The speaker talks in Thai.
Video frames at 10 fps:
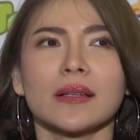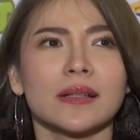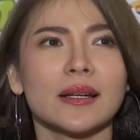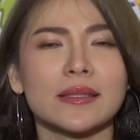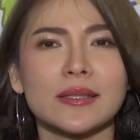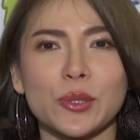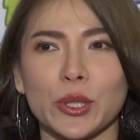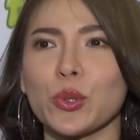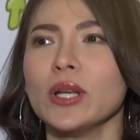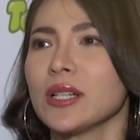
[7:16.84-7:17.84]
เงินส่วน
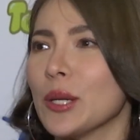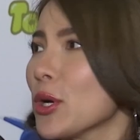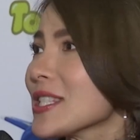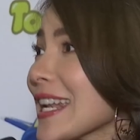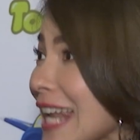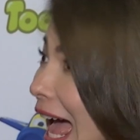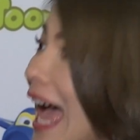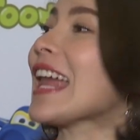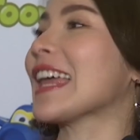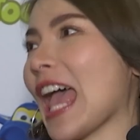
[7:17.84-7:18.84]
ตัวหรือเงินบริษัทนะ
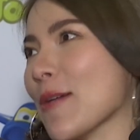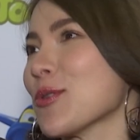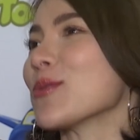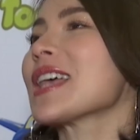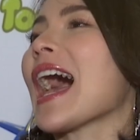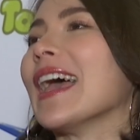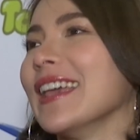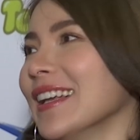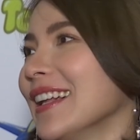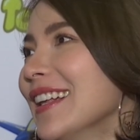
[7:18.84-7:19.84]
อะไรแอบสงสัย
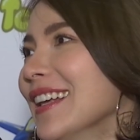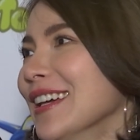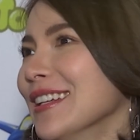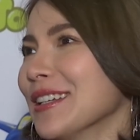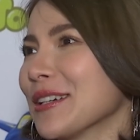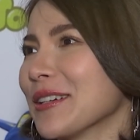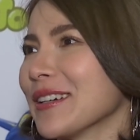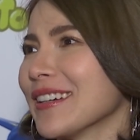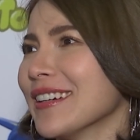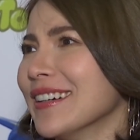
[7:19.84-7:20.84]
บาเกจะไม่ได้
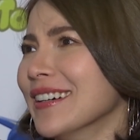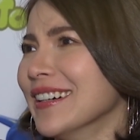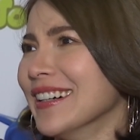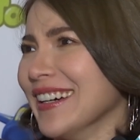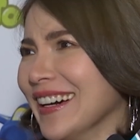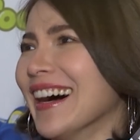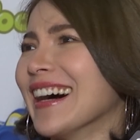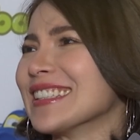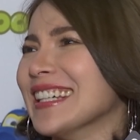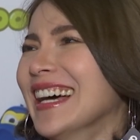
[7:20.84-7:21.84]
ปันโบดอย่างนี้หรอเอ
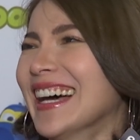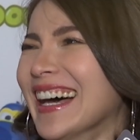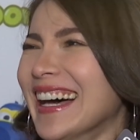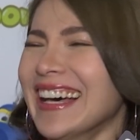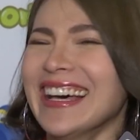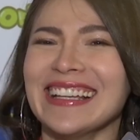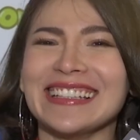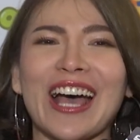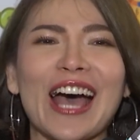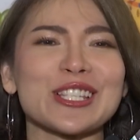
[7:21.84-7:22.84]

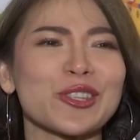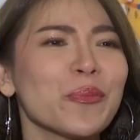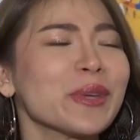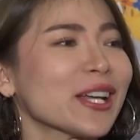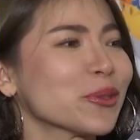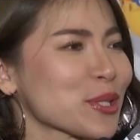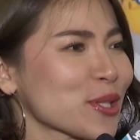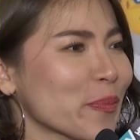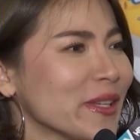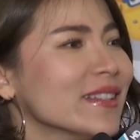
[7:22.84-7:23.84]
เดี๋ยวอาจจะต้องมีการตรวจส
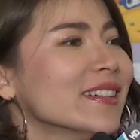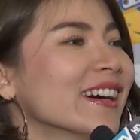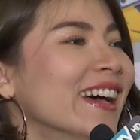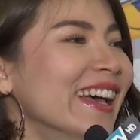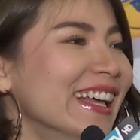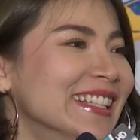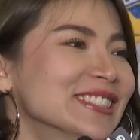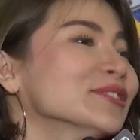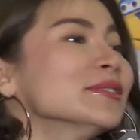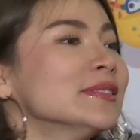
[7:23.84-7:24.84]
อบนิดนึงของข
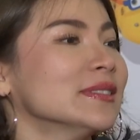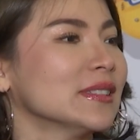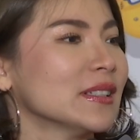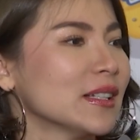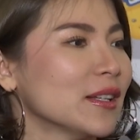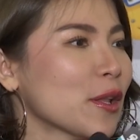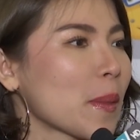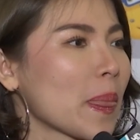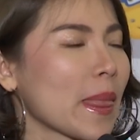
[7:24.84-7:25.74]
วัญเราจะได้เป็นเงิน